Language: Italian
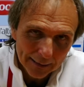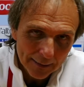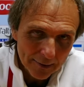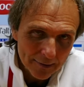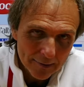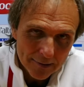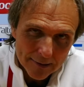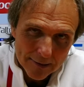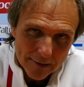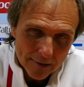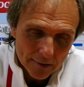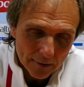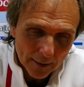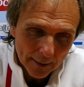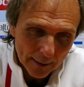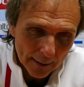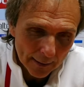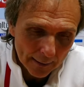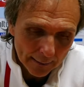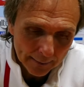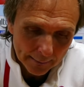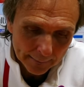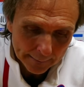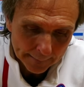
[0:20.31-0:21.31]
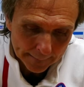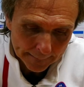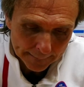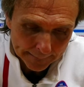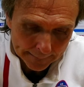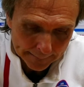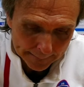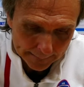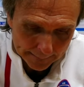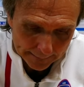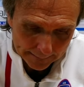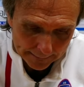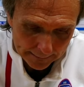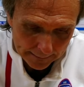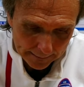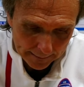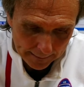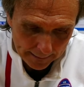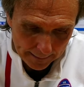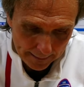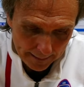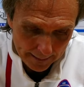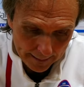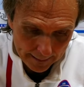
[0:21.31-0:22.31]
eccezionale.
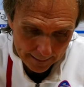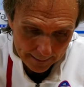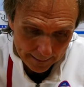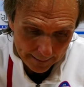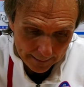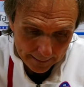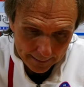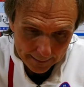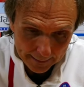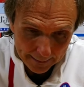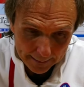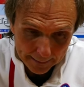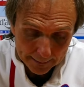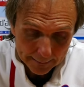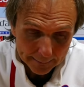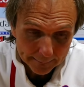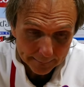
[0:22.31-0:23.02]
E